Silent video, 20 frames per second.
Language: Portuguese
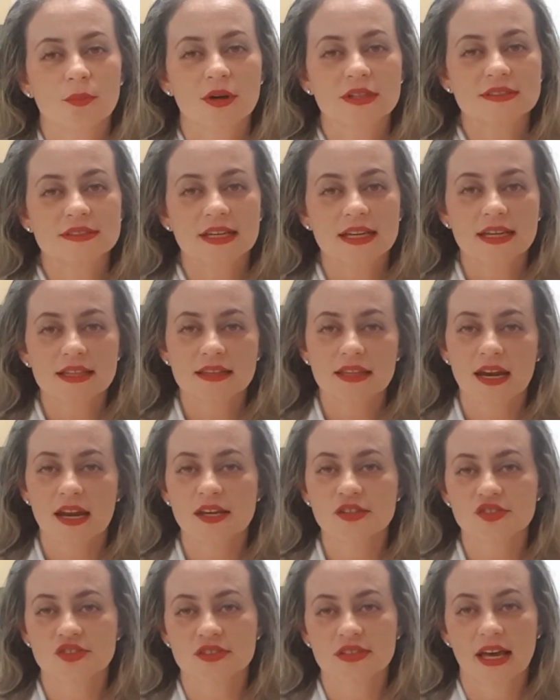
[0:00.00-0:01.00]
pode ser que
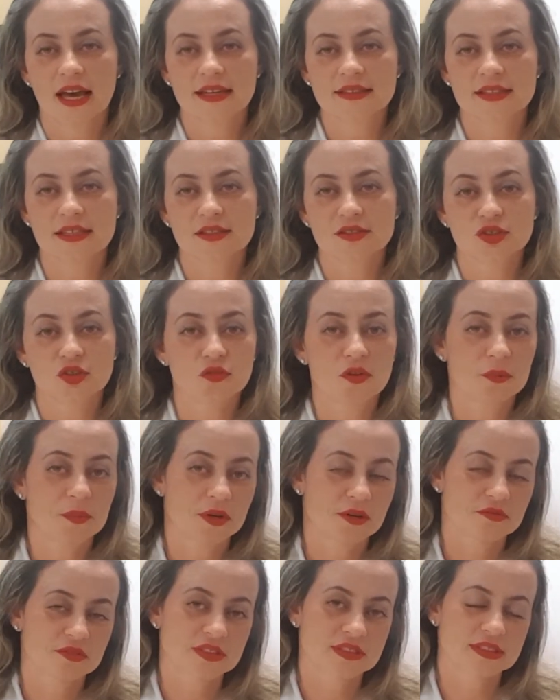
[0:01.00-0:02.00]
3 de 10 resolva
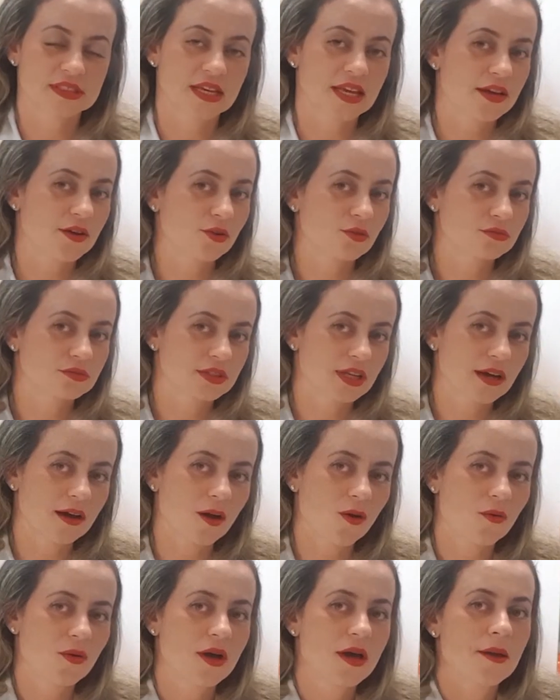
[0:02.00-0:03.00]
para você ou
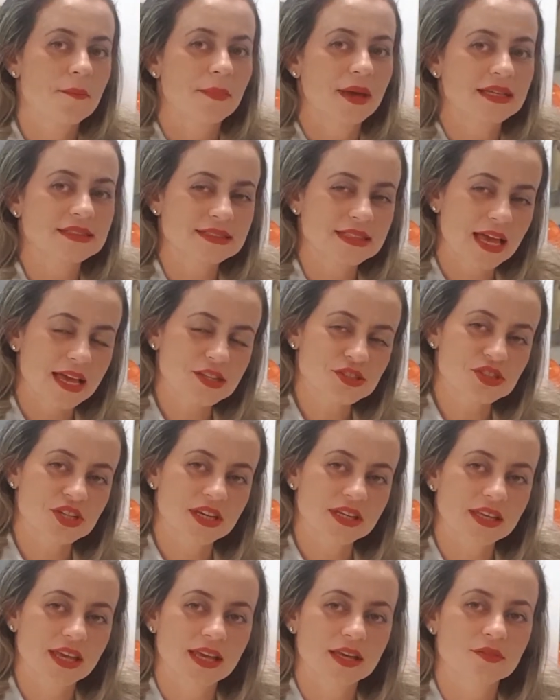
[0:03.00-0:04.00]
não, mas teste aí
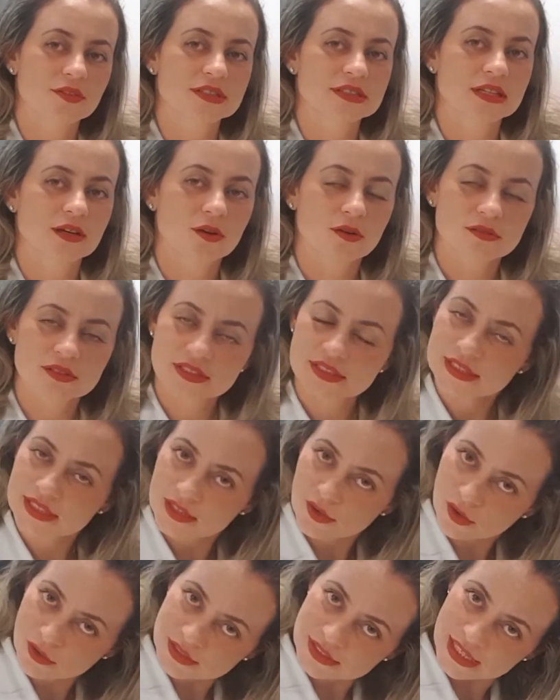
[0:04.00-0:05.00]
o que, que você
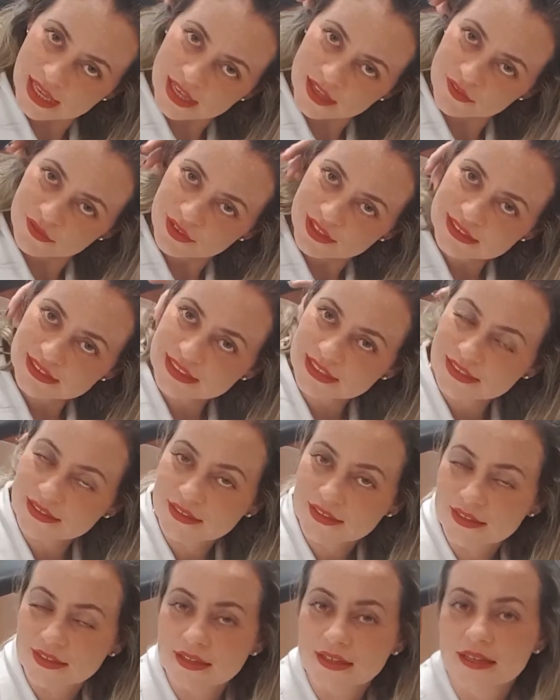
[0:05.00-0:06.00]
consegue fazer,
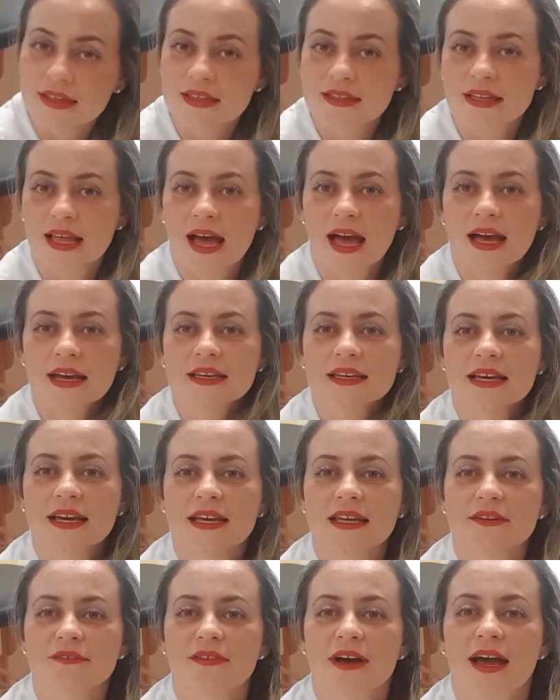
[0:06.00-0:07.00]
tá? E
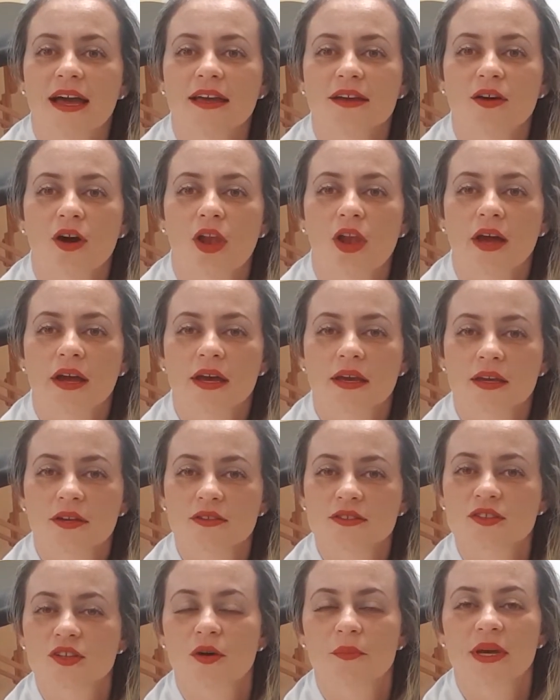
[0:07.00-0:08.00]
aí vai, coloca aqui
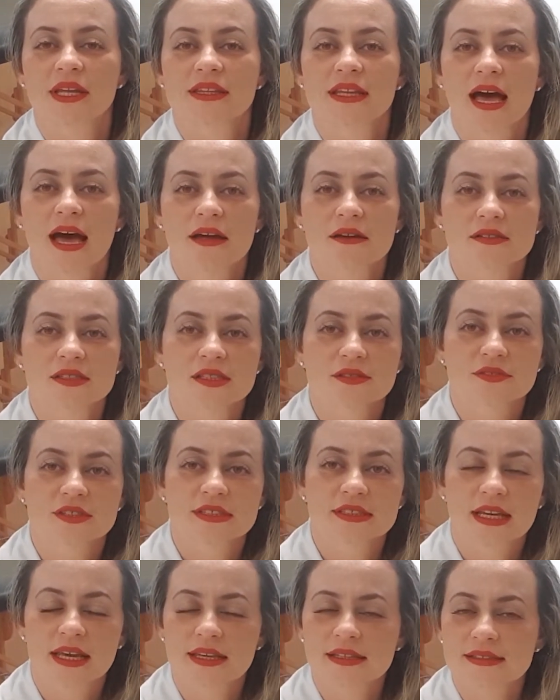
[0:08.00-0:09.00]
nos comentários se
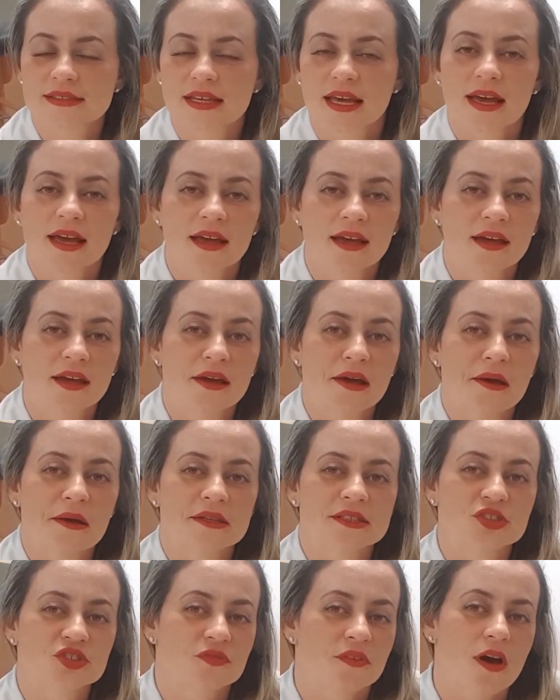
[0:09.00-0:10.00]
você quiser,
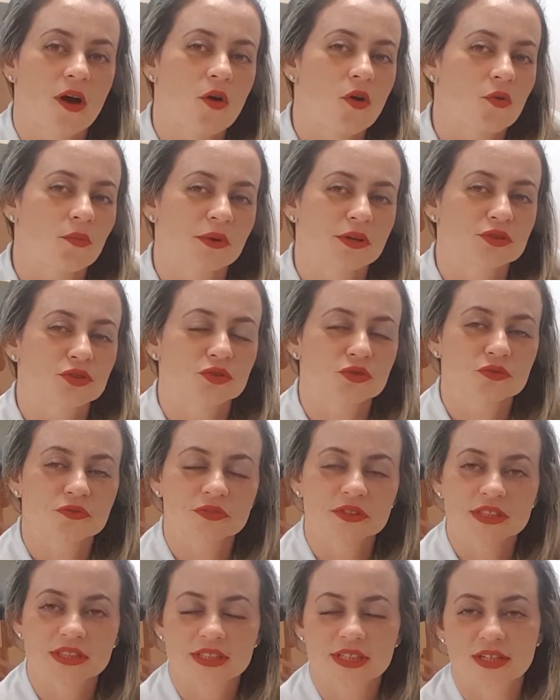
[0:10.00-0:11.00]
se tiver alguma
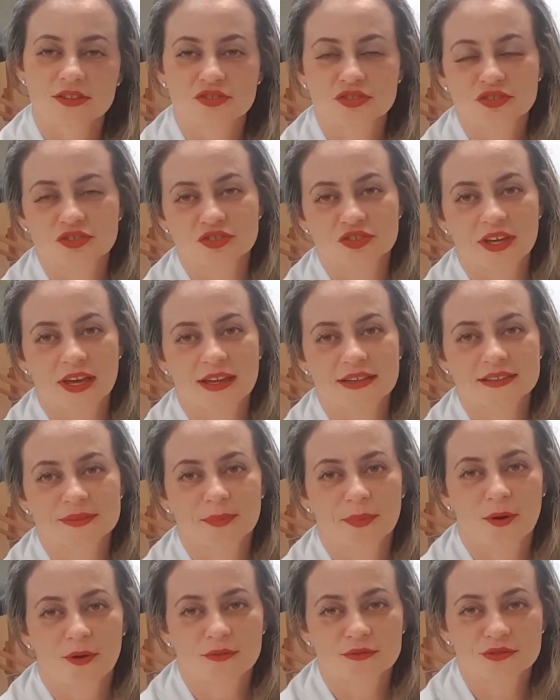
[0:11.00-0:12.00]
dúvida que a gente te
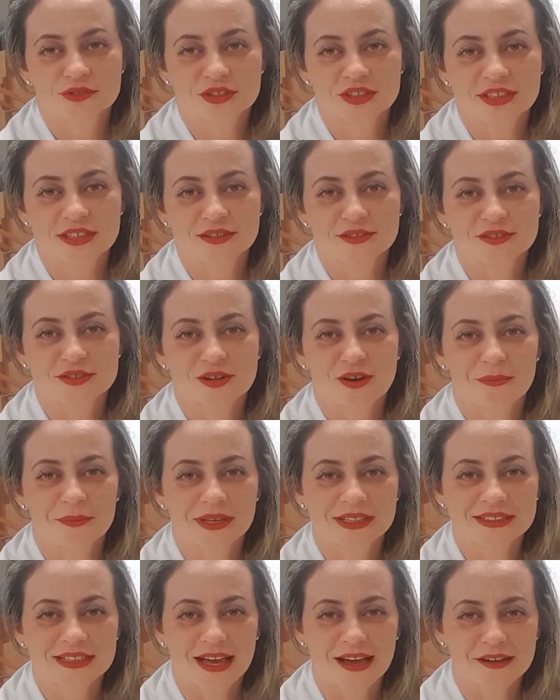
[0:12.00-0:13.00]
responde aí nos
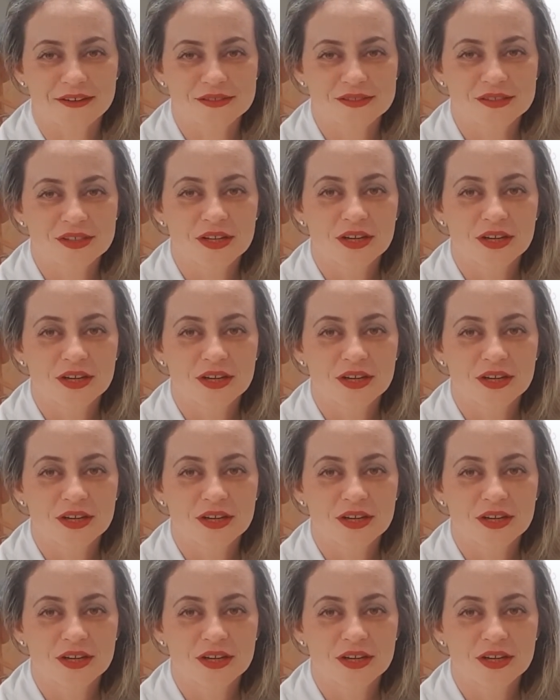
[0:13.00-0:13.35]
comentários.